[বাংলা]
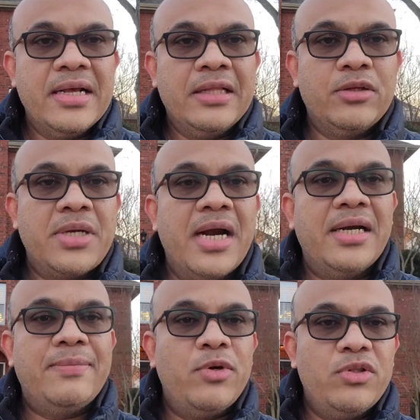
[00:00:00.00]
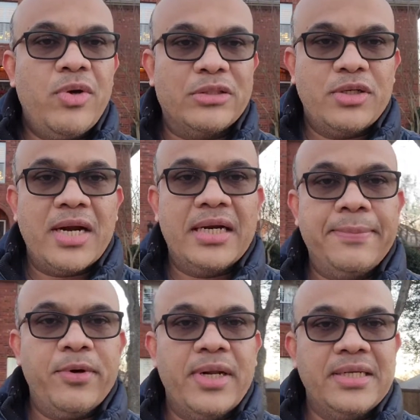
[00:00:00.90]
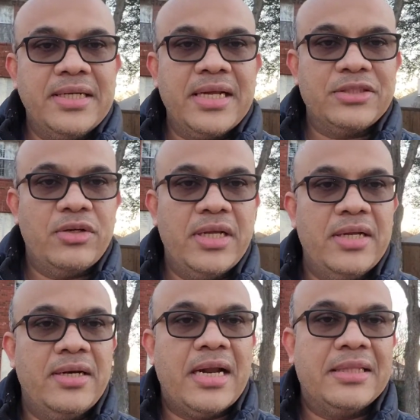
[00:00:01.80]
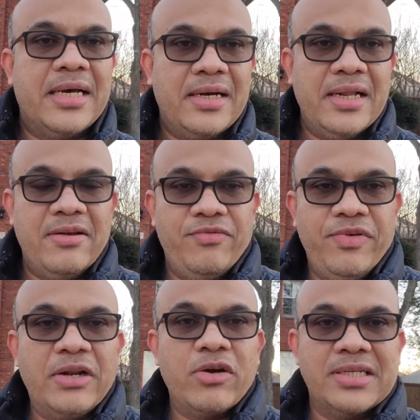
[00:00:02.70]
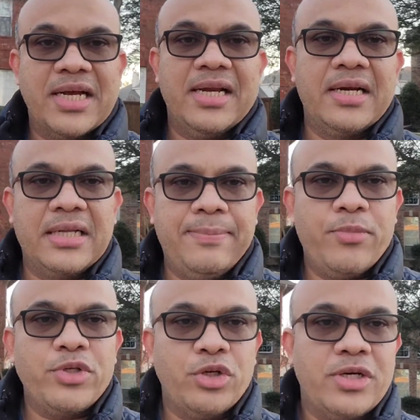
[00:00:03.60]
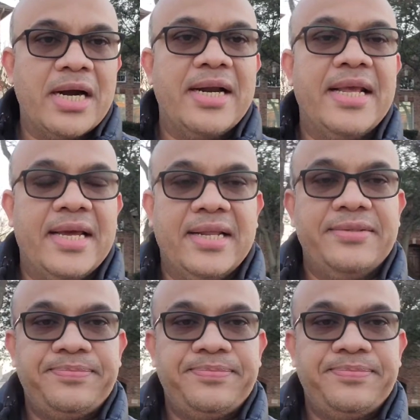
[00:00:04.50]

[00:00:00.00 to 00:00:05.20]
তো ঠান্ডার মধ্যেও এত ঠান্ডা পড়ে যেটা আসলে না থাকলে ফিল করা যায় না আর কি প্রচণ্ড ঠান্ডা এখানে